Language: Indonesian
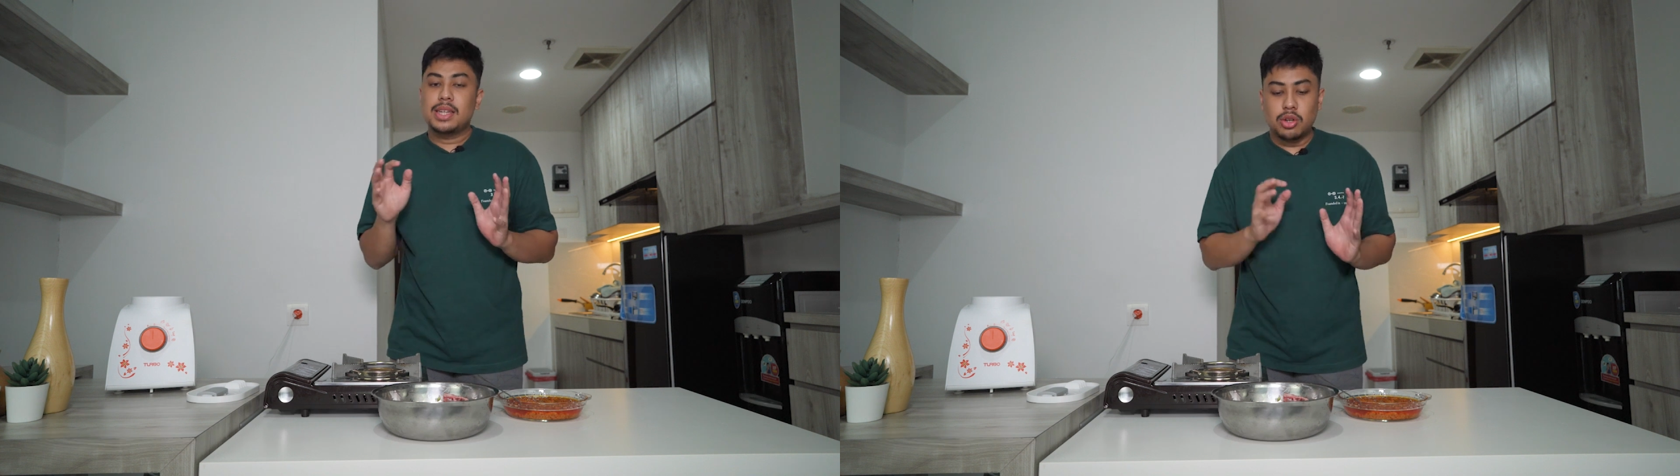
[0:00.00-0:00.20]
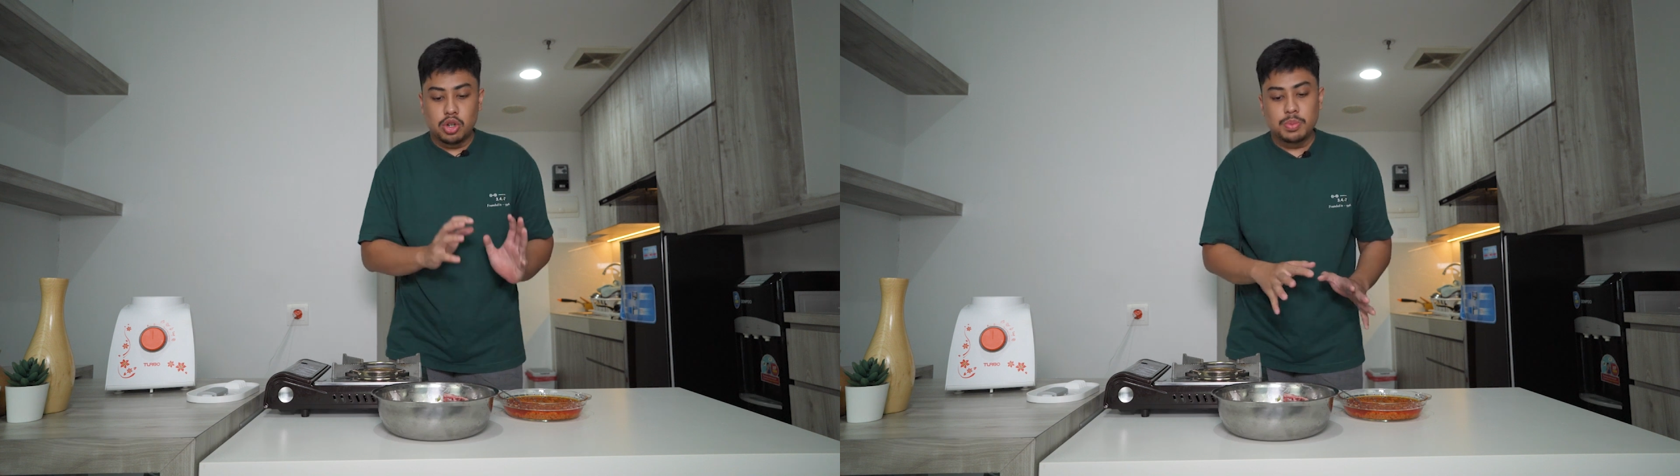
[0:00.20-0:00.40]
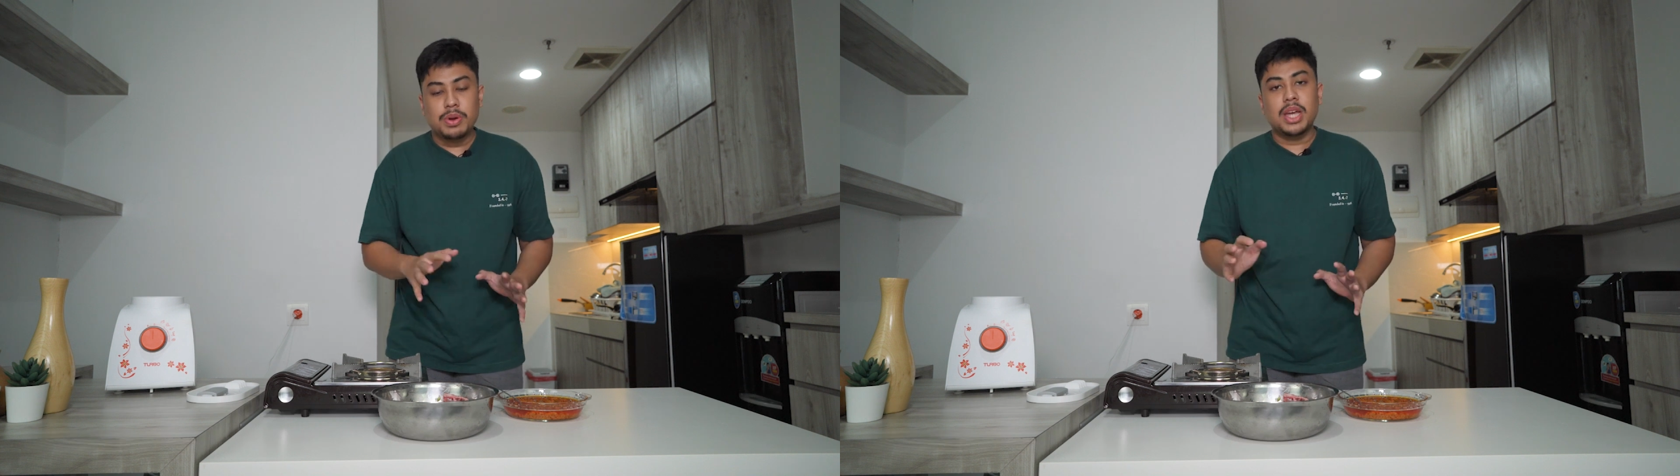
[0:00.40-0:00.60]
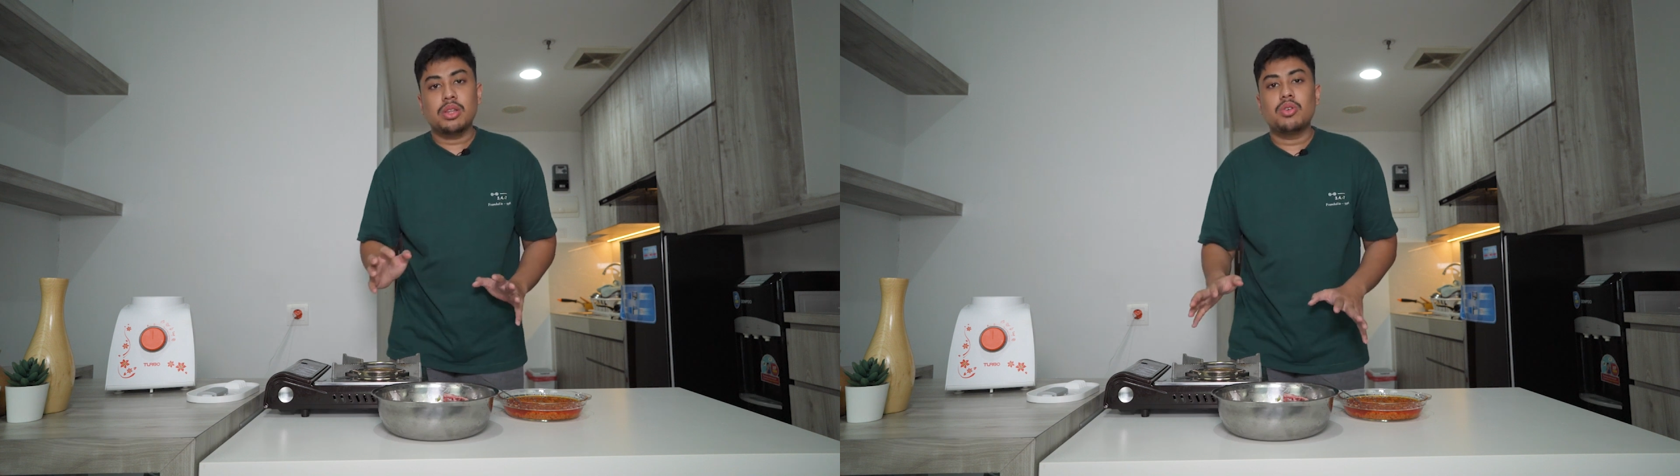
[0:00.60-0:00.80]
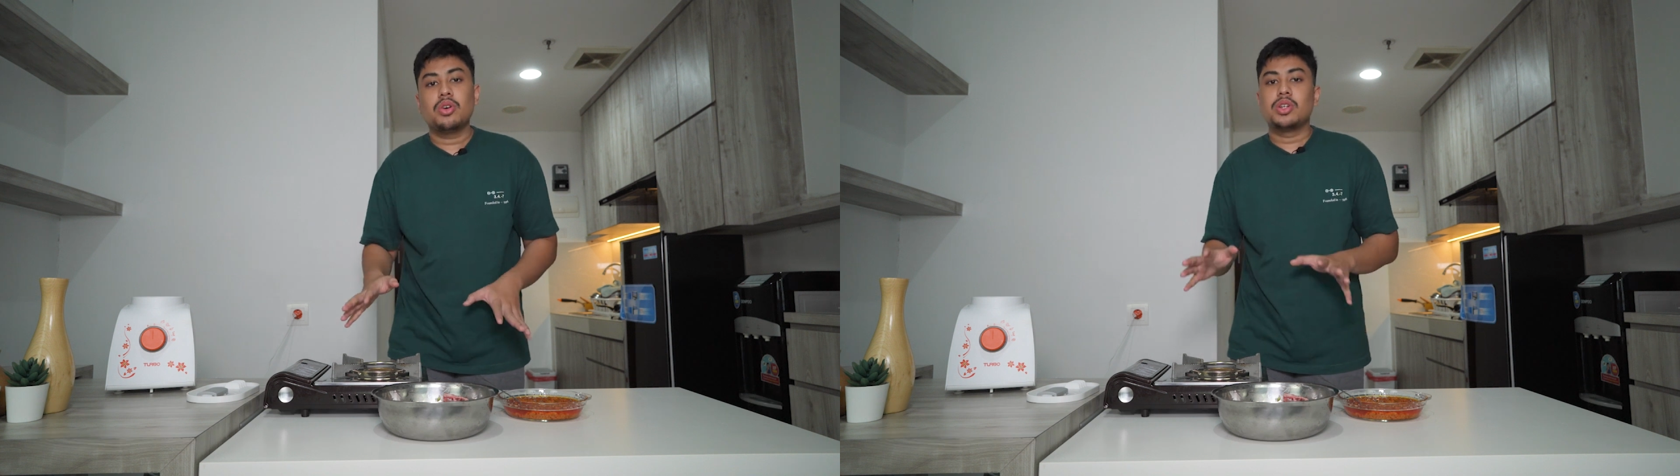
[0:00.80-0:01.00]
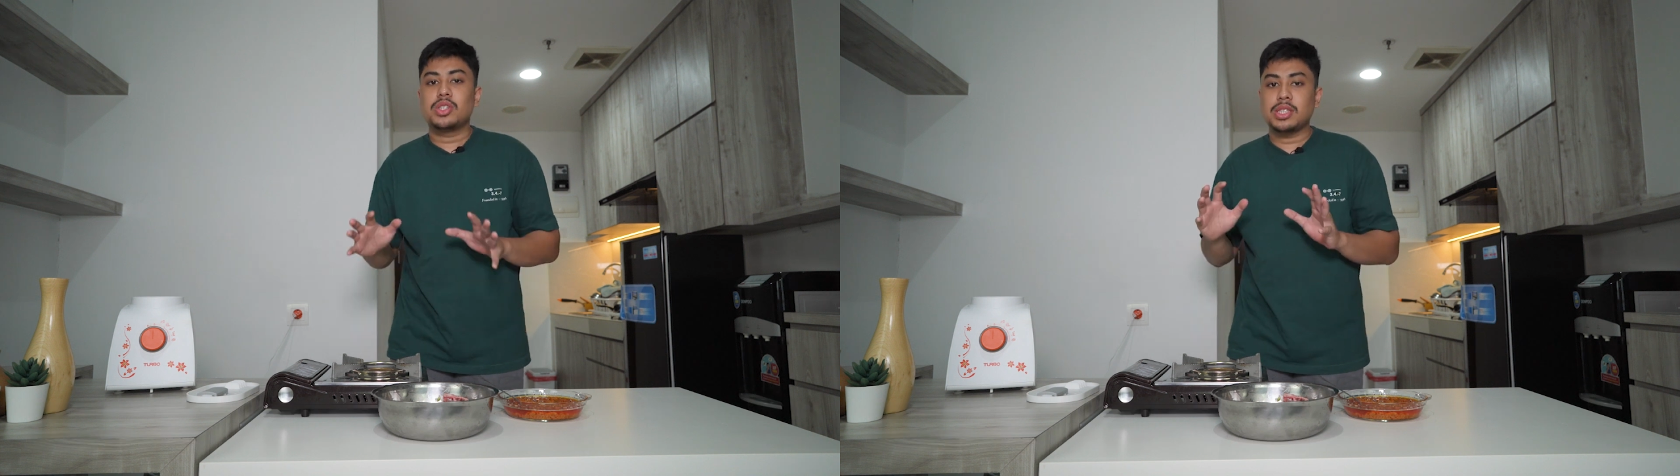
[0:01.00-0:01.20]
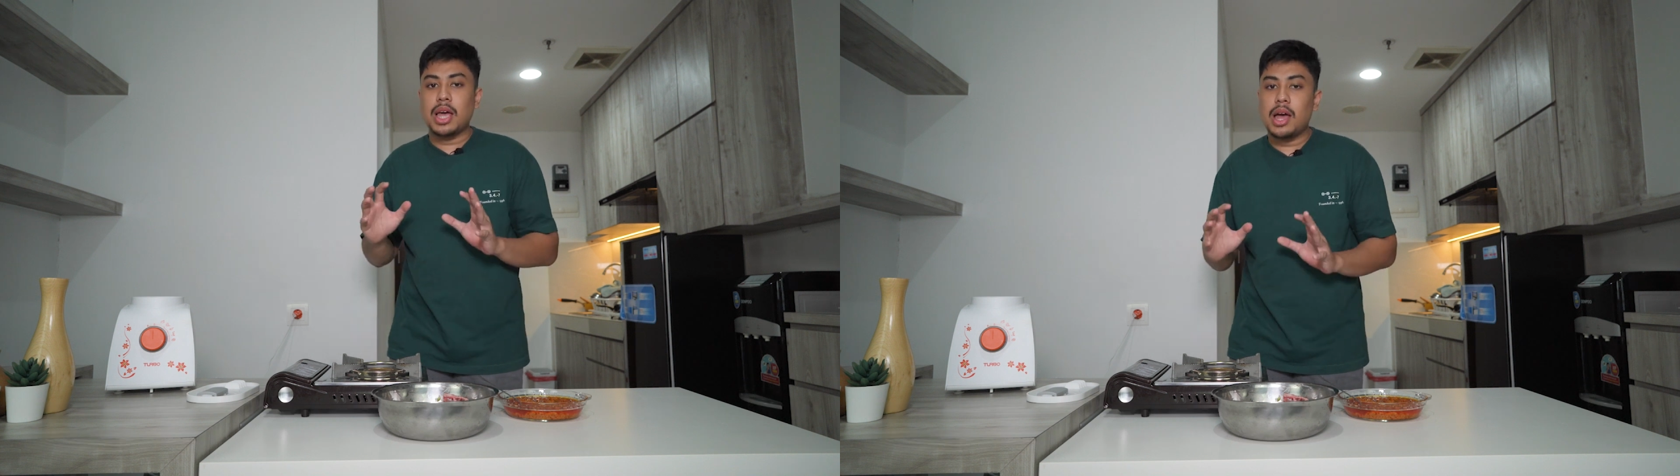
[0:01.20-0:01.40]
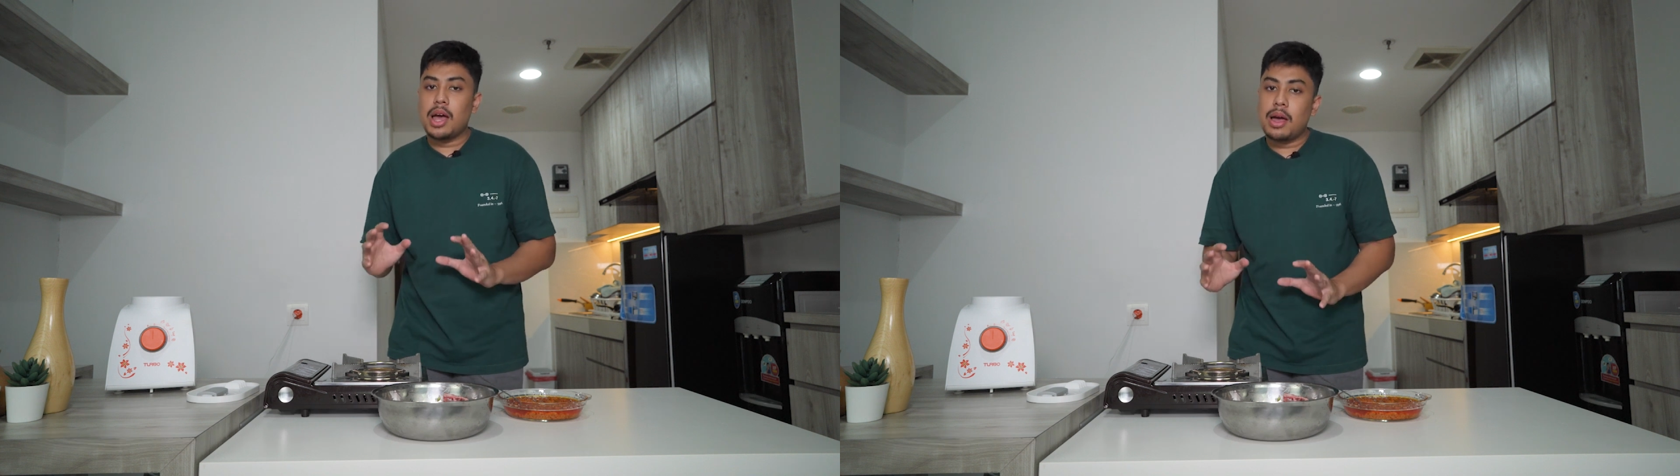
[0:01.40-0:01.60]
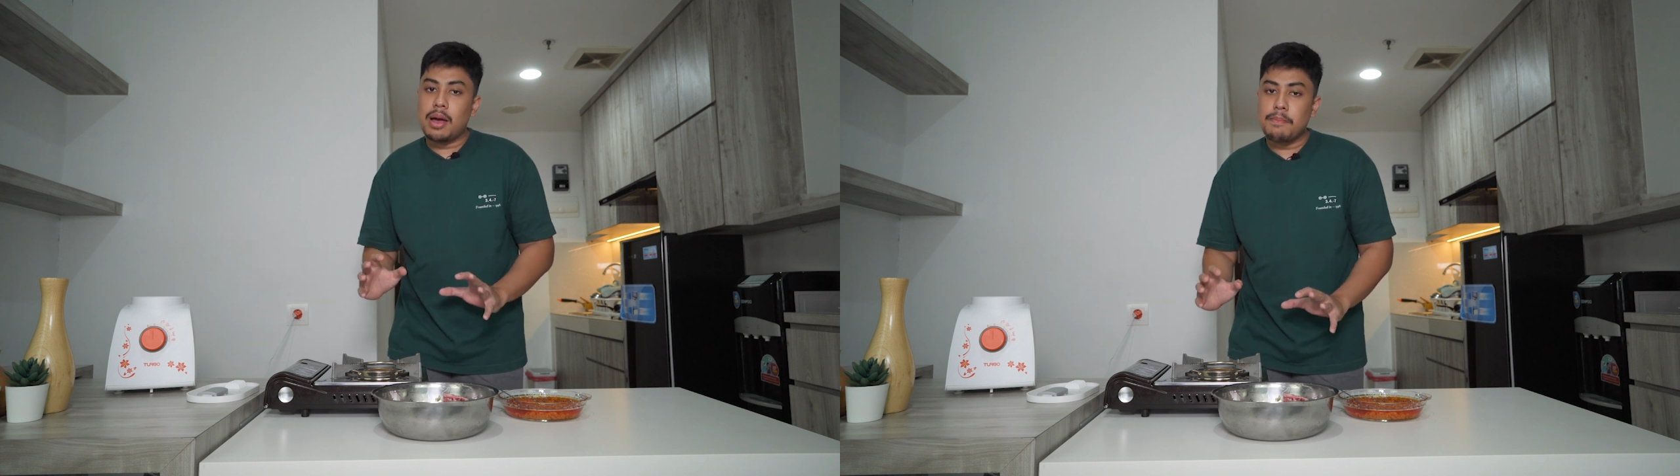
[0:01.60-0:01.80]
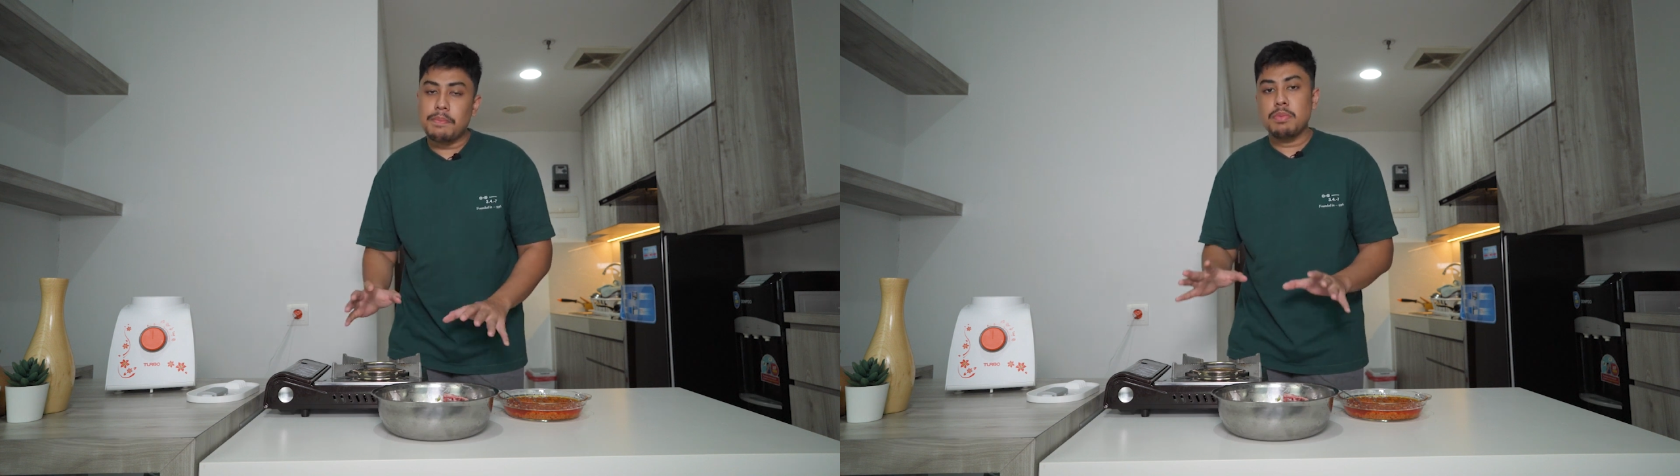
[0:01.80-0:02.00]
terus begitu
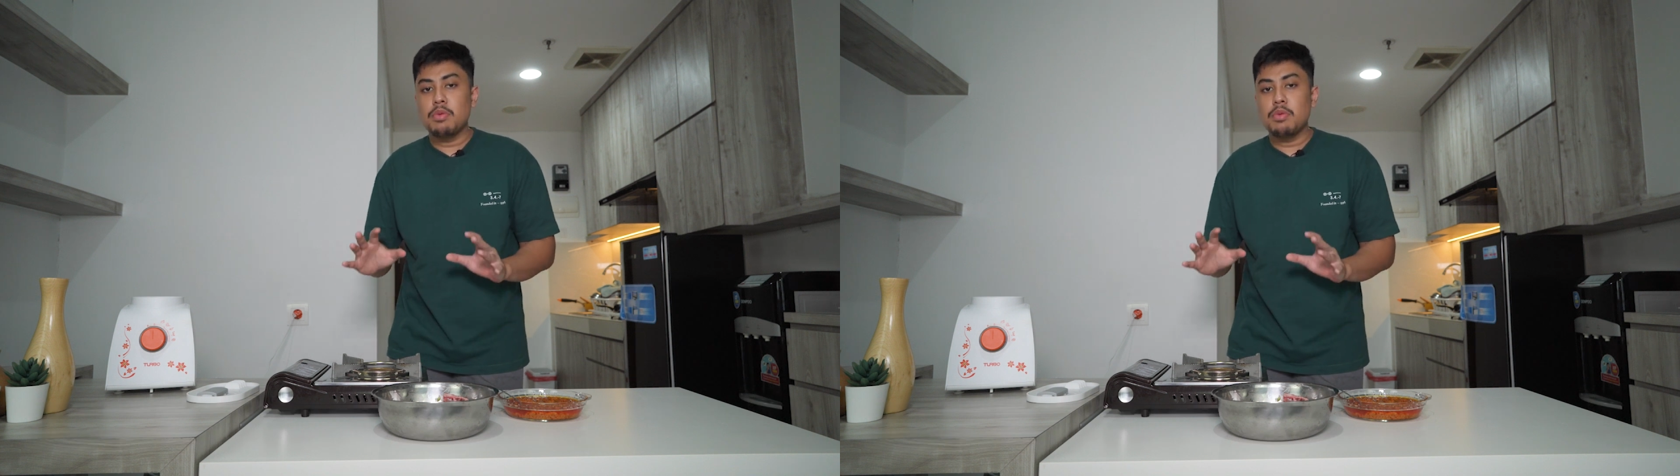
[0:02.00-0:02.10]
sampai